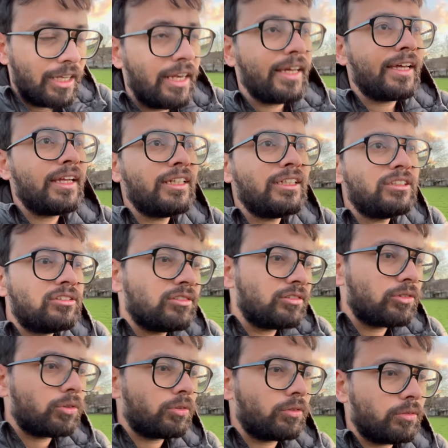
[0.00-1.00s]
लेकिन
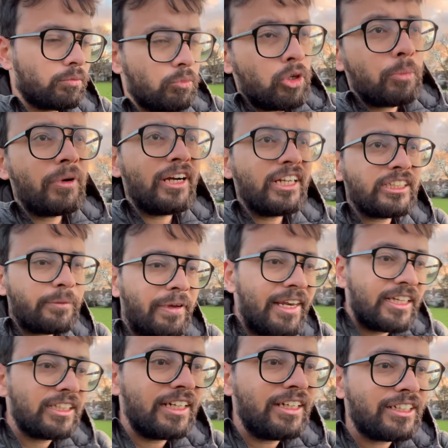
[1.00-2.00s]
बुक पढ़ने से पहले
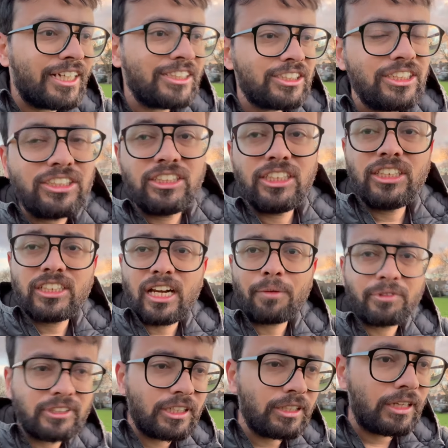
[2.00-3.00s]
एक इंटरेस्टिंग चीज़
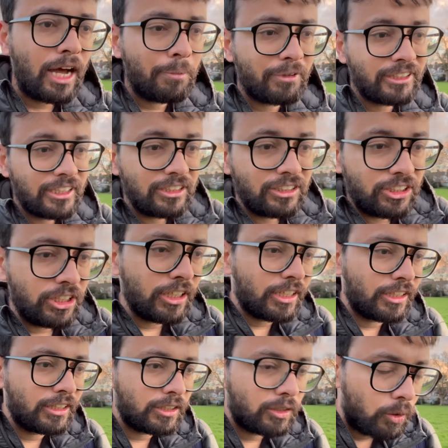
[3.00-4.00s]
आपके साथ आपके साथ शेयर
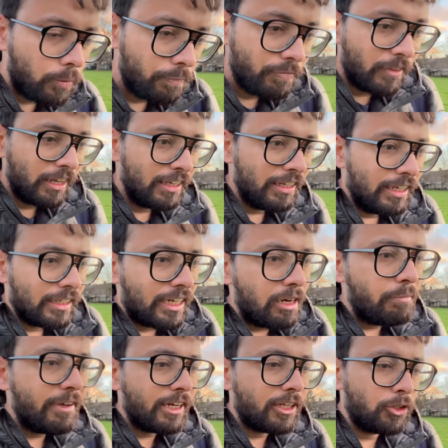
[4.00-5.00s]
कर देता हूँ कल
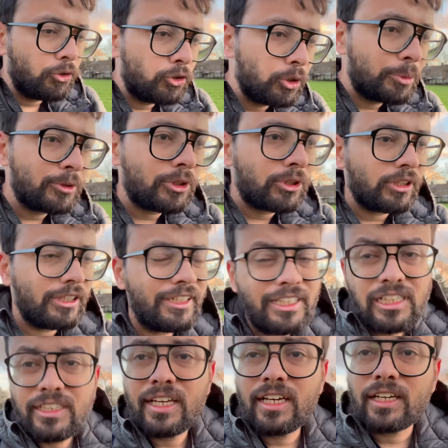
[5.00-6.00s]
मैं एक यूट्यूब
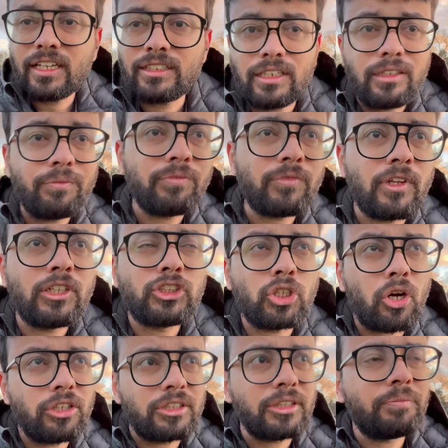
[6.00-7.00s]
रील देख रहा था
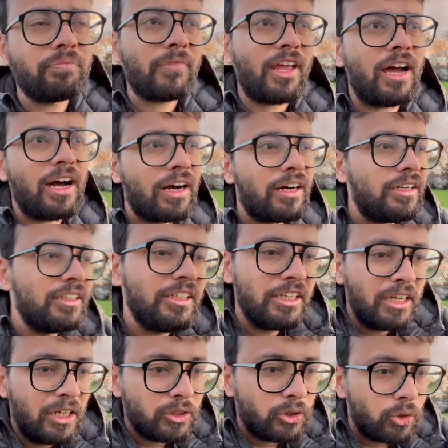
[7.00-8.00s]
शॉर्ट हाँ
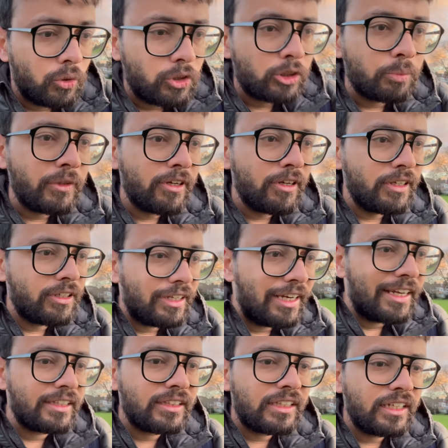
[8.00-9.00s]
तो उसमें
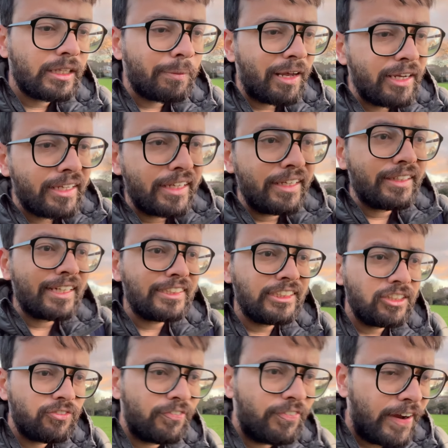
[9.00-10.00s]
लंदन के बारे में एक
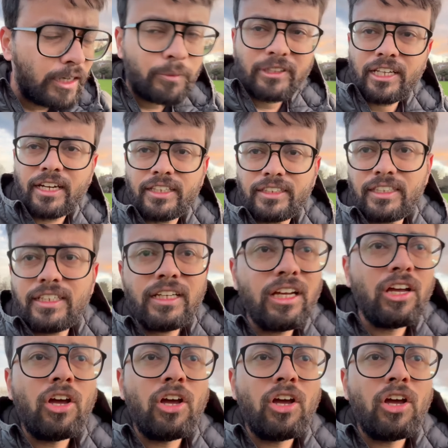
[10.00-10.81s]
इंटरेस्टिंग फैक्ट बता रहे थे